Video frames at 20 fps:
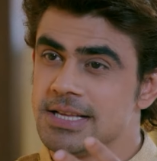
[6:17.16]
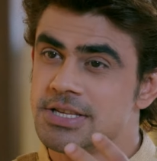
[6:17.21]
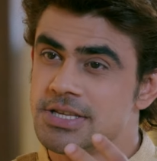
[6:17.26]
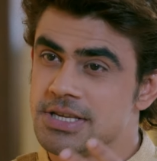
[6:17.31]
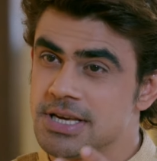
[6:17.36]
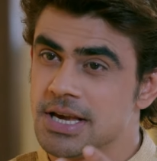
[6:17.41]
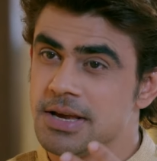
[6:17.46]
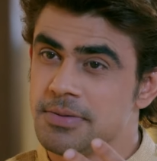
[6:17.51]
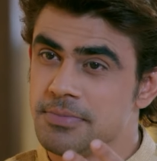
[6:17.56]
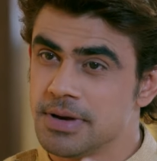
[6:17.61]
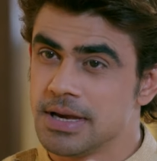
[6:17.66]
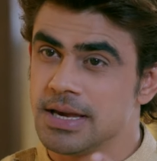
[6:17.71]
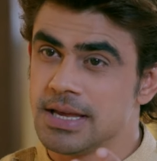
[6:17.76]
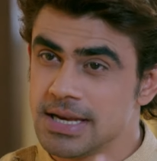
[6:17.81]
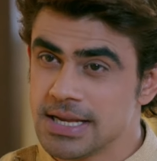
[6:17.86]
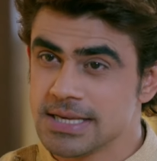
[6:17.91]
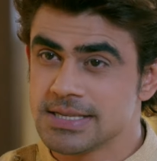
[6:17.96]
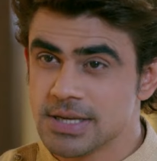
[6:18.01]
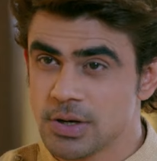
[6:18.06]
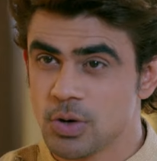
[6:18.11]
छह
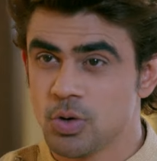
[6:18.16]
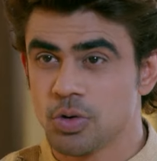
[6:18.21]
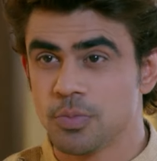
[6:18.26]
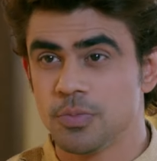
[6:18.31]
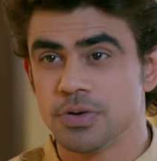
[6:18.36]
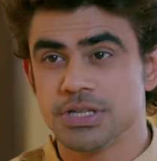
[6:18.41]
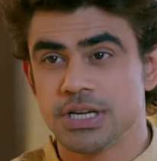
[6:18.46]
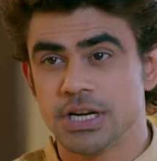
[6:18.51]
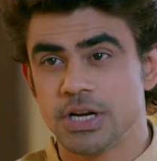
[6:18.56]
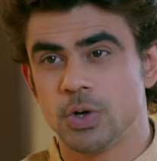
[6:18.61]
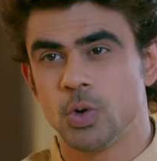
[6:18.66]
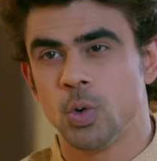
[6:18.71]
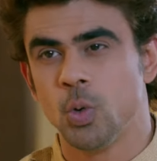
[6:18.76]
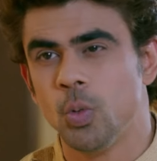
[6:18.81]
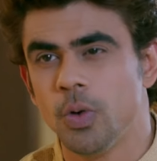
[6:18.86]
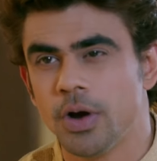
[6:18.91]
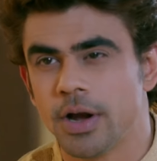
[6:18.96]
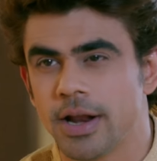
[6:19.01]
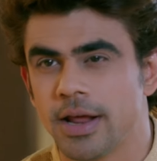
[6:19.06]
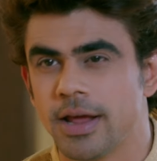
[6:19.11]
महीने से लोग मुझे
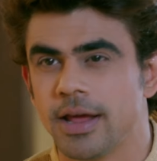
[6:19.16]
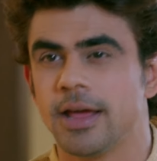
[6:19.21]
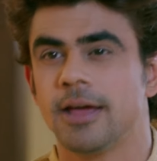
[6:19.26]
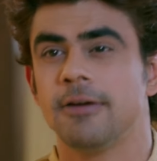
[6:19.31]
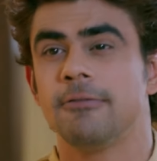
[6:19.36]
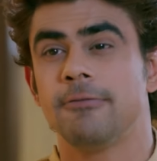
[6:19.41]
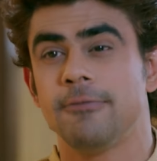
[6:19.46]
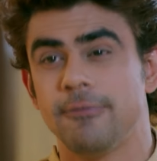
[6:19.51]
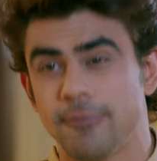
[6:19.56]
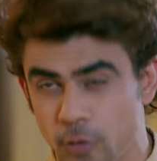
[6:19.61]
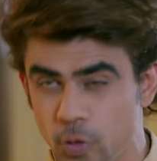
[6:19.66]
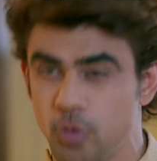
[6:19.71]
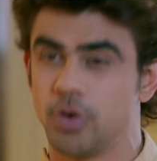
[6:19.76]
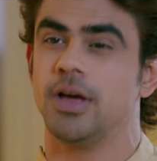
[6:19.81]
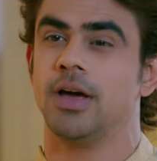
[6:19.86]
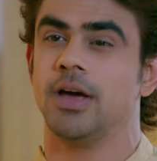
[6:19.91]
ढूंढ रहे हैं फोन